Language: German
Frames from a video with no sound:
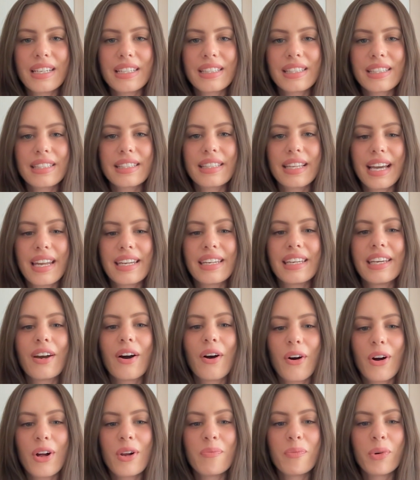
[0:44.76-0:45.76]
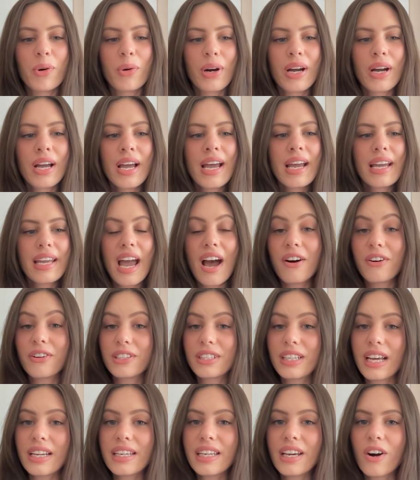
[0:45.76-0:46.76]
ist Dani Olmo. Ja,
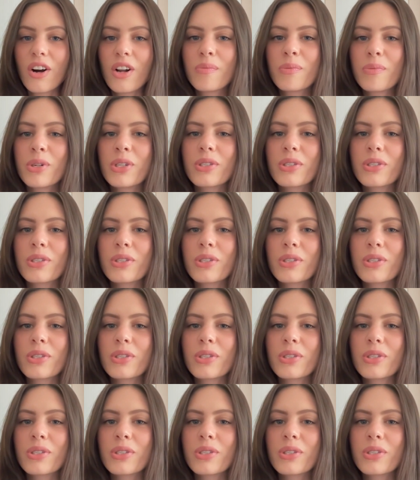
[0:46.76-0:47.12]
und Dani Olmo